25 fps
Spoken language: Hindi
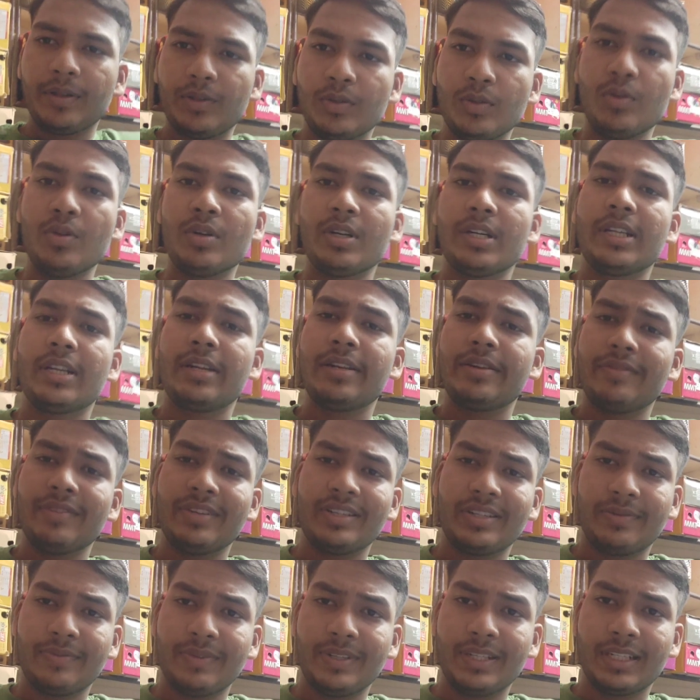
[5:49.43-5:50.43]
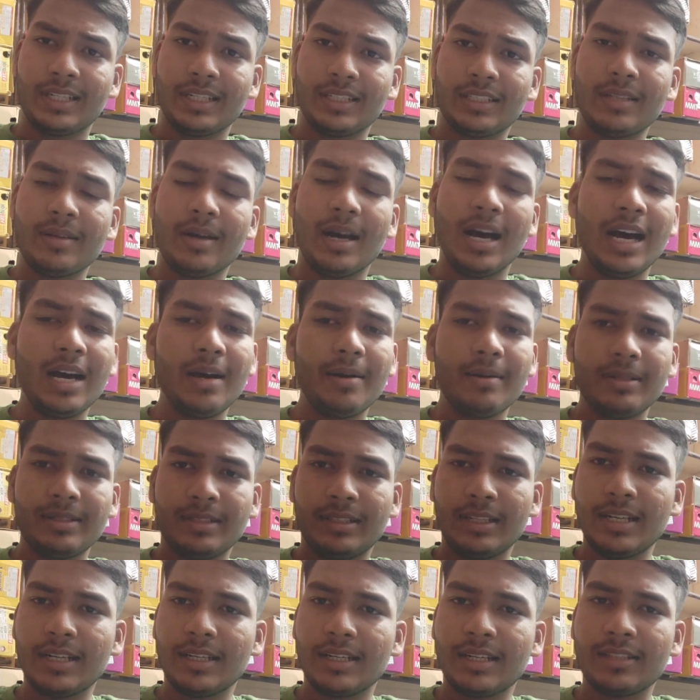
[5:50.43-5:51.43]
तो अगर इन्वेस्टमेंट करता है हाँ
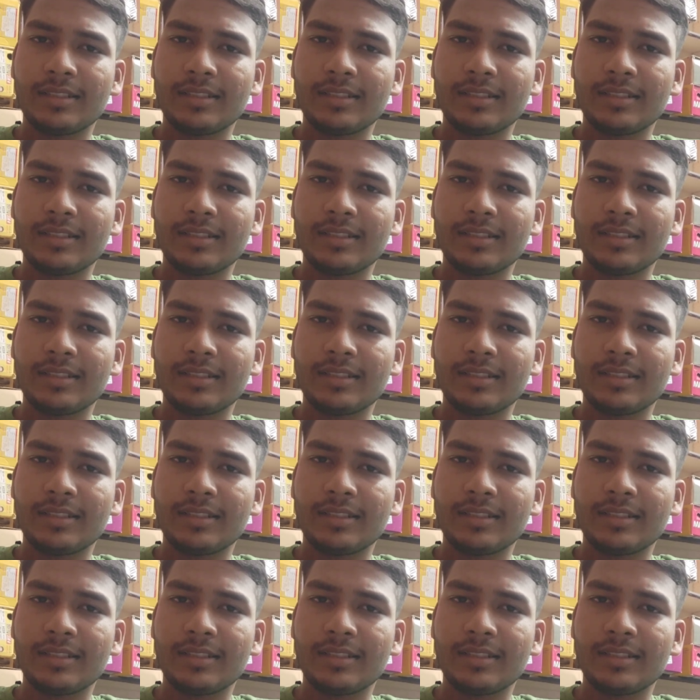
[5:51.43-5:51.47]
इतना